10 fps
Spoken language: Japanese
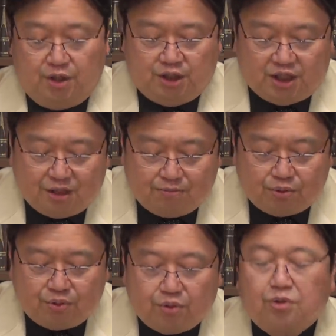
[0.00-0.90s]
新
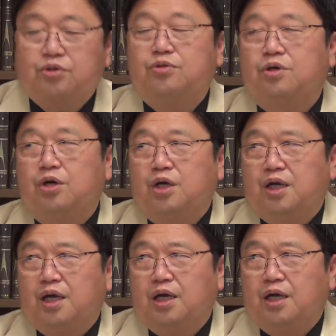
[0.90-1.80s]
聞とその、
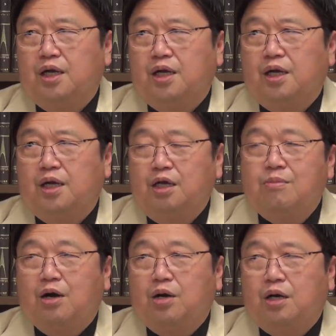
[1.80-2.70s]
えー、
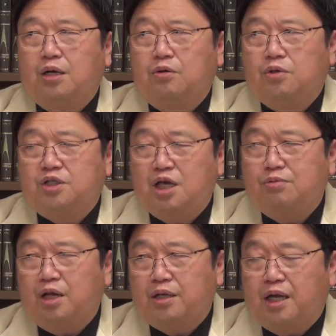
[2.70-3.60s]
今、西
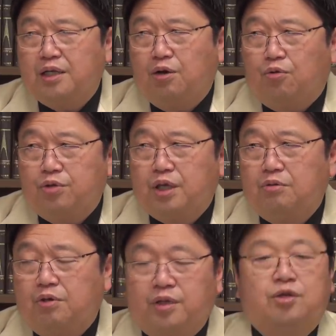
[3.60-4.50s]
部では何が起こってい
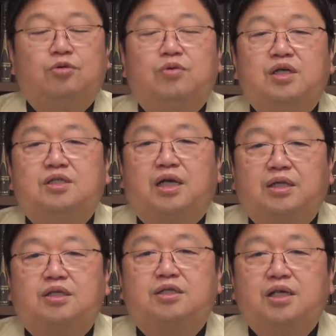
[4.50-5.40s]
るかっていう
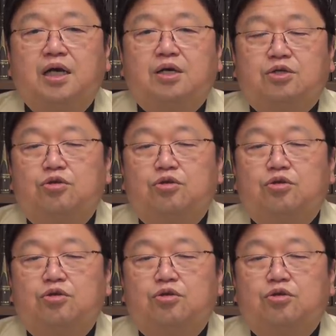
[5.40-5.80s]
ウエスタンですね。